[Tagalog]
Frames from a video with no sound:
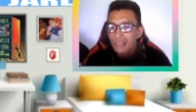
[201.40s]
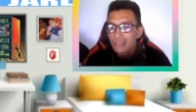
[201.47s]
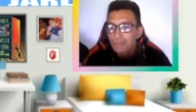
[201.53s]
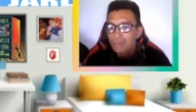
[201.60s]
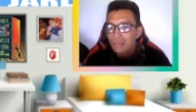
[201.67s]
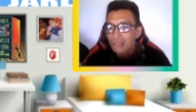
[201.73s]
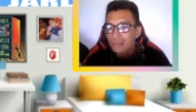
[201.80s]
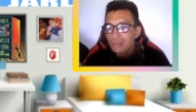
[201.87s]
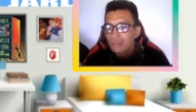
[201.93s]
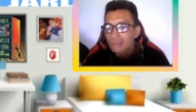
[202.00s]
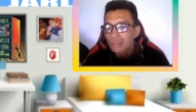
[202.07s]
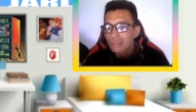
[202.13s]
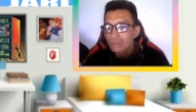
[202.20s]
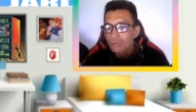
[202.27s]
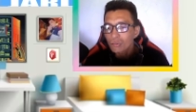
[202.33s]
naman natin
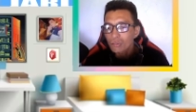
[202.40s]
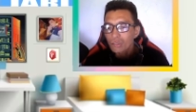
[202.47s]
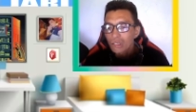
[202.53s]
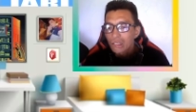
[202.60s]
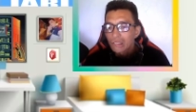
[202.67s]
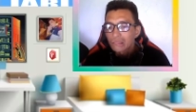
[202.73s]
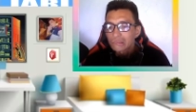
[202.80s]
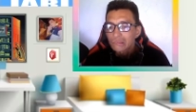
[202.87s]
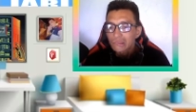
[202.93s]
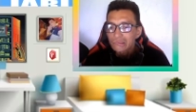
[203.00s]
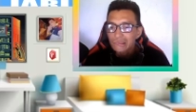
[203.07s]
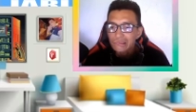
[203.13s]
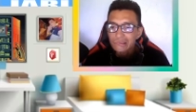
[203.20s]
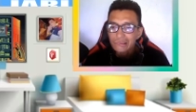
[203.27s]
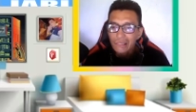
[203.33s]
dito sa
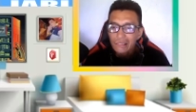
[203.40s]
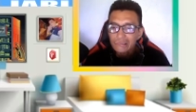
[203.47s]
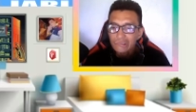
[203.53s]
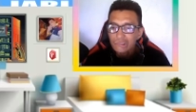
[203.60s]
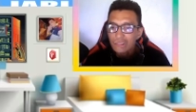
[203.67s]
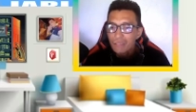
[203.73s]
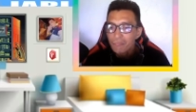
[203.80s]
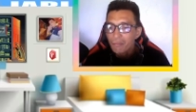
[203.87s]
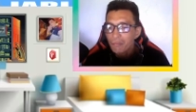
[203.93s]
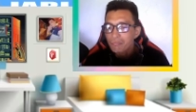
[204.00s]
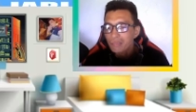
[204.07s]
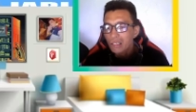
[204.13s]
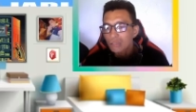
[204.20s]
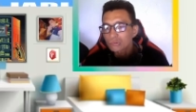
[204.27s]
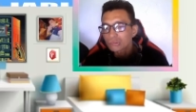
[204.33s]
so, uh,
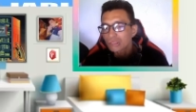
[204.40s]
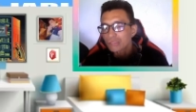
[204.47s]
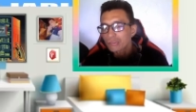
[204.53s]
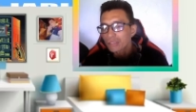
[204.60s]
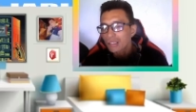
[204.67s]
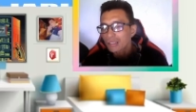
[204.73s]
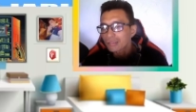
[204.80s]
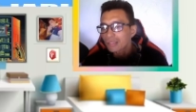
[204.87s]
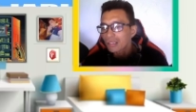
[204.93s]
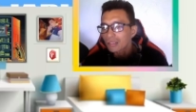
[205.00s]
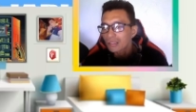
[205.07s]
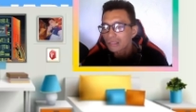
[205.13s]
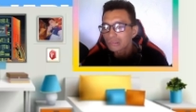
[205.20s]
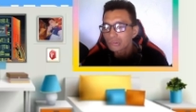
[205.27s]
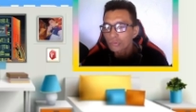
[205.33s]
$65,000,
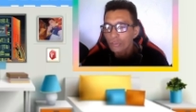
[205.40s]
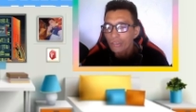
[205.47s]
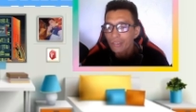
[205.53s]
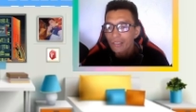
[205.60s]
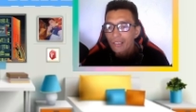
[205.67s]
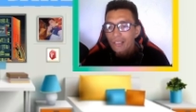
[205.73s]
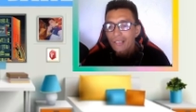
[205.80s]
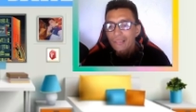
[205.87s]
okay,